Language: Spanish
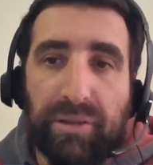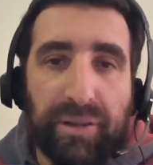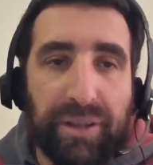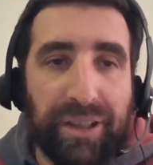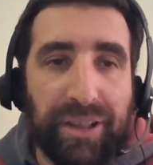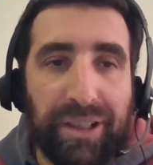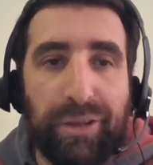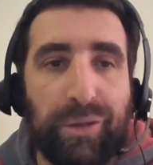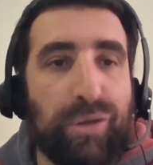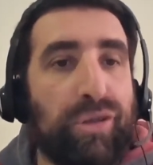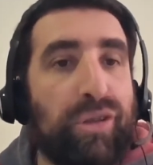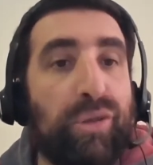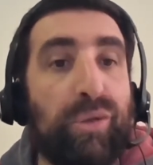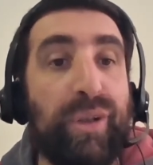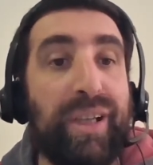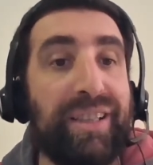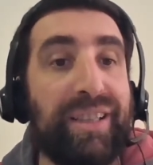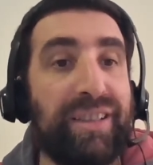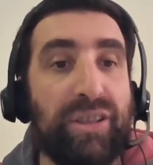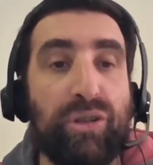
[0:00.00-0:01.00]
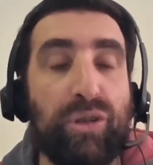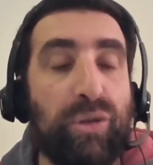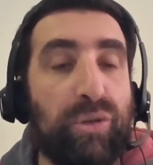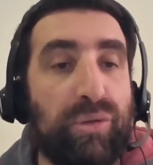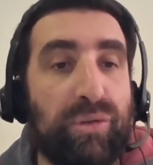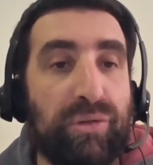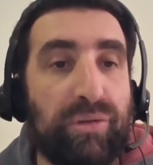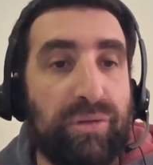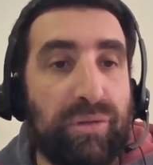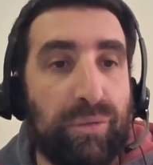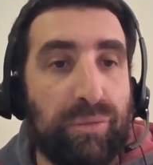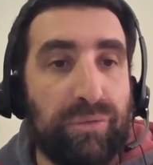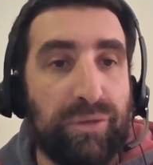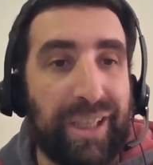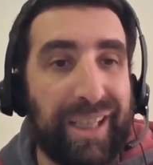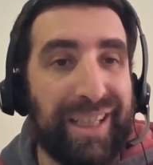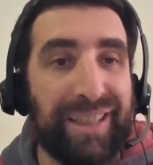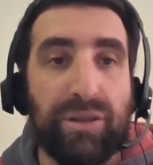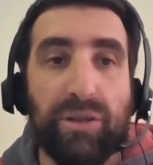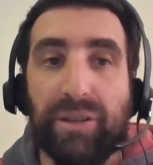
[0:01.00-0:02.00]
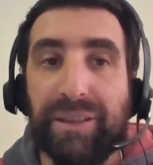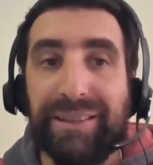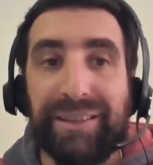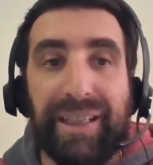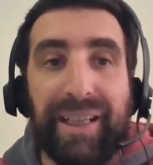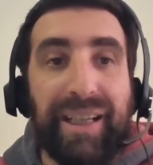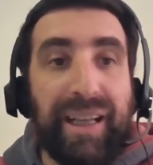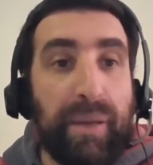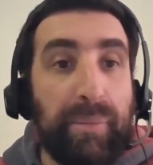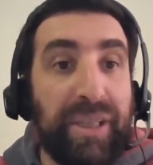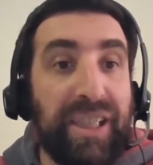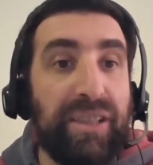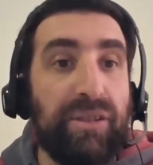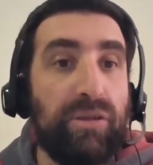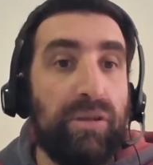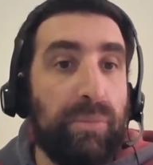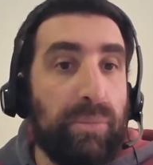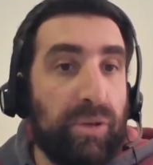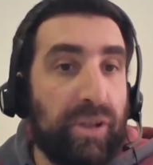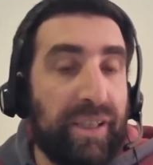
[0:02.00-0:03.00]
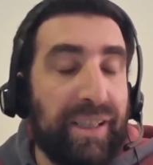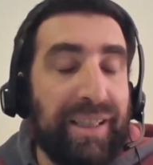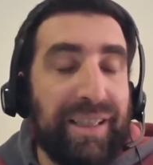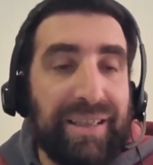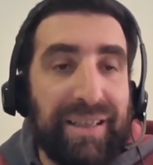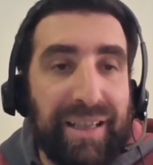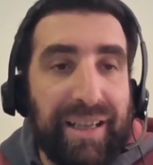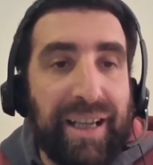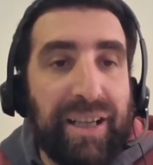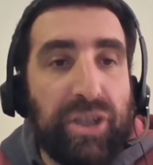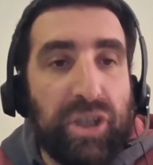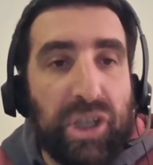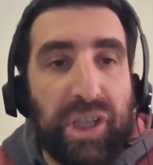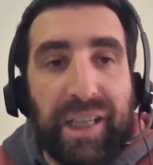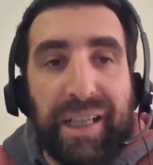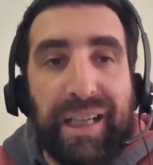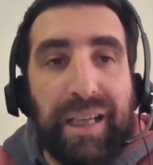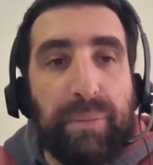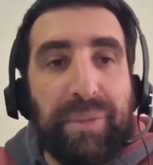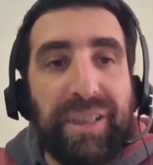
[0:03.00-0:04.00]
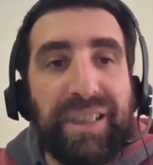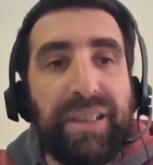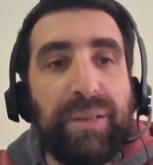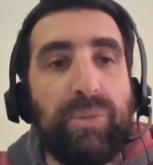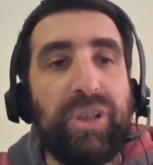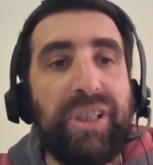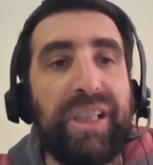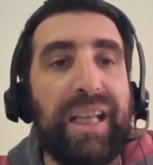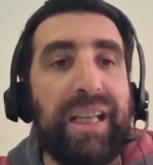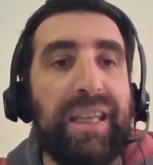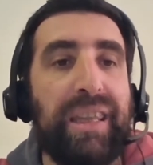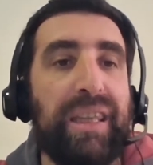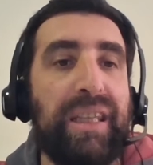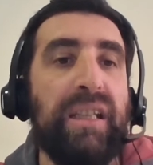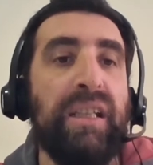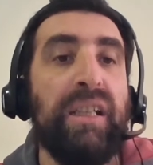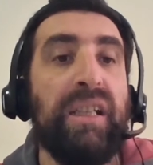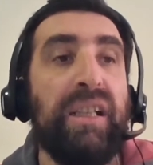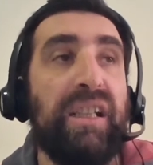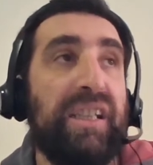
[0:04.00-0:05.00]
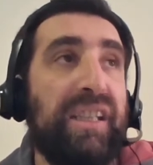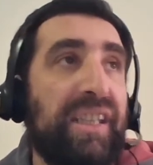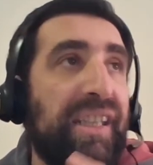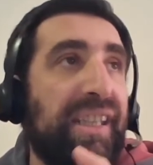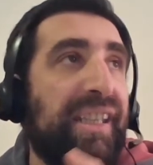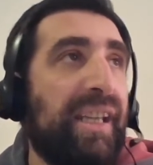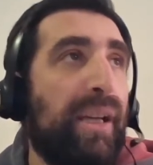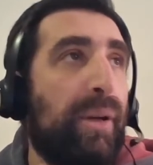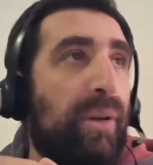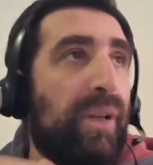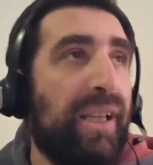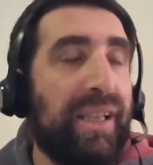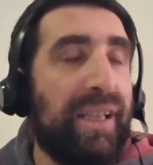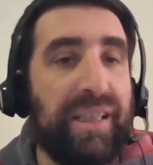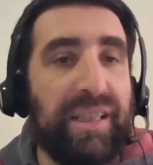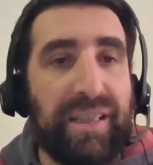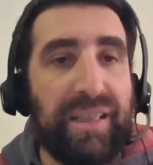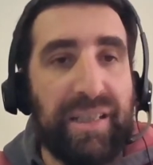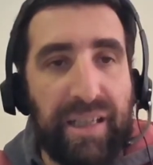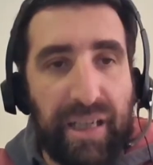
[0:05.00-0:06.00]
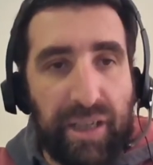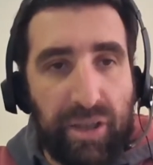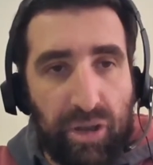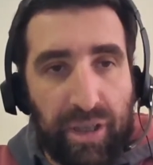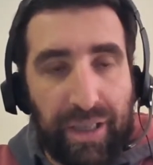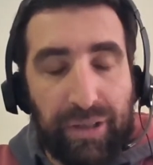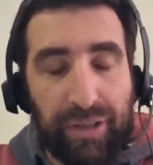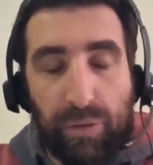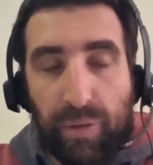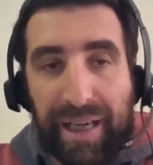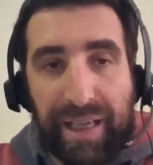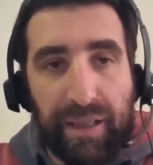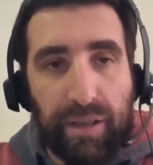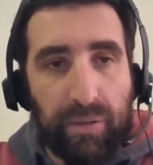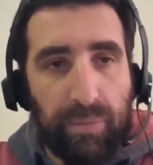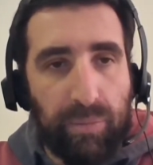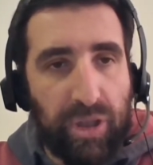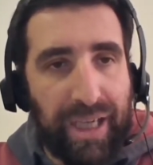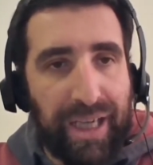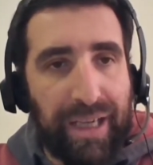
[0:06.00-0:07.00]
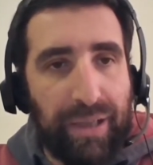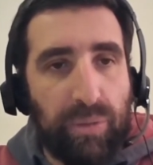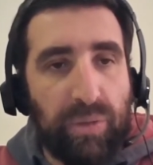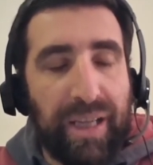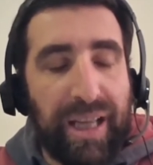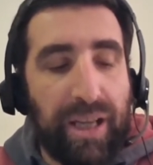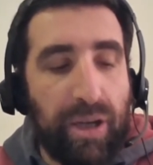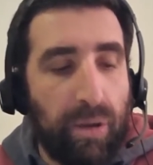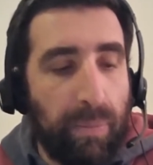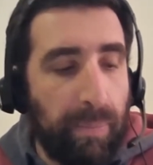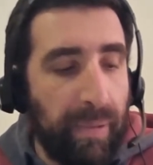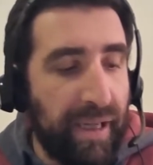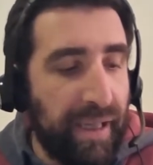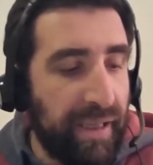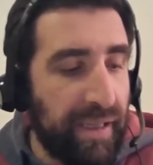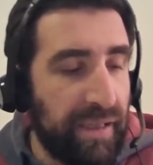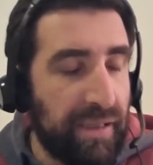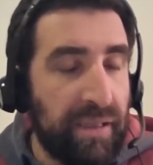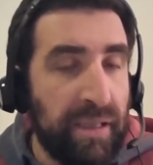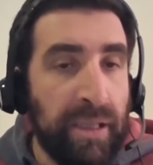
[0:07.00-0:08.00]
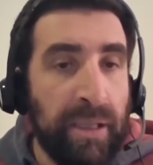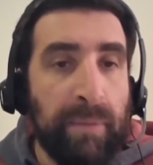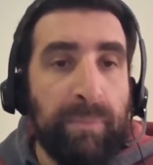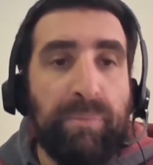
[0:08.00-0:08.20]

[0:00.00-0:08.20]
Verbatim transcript: incluso durante todo un, rato de entrenamiento, porque el escenario es realmente muy grande, ni que hablar en escenarios naturales como la Laguna de los Padres.